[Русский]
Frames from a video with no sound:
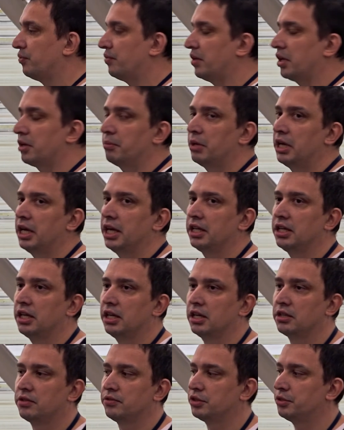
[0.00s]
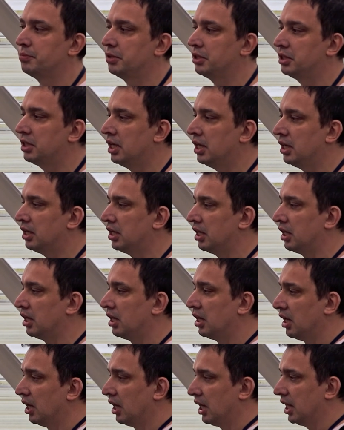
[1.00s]
оформление этого спектакля,
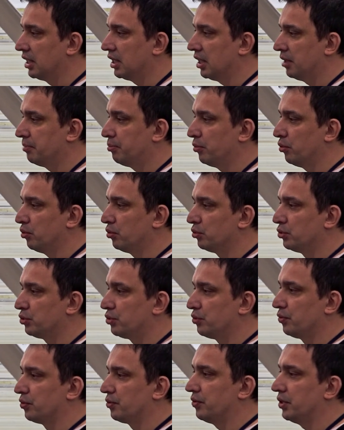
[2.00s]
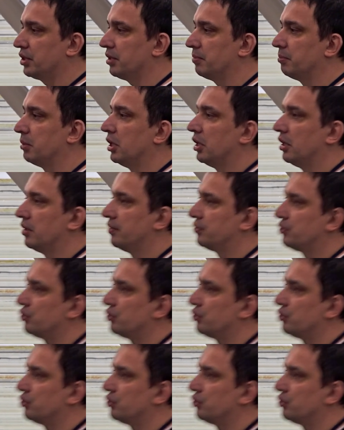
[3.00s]
она полностью вот в этом, в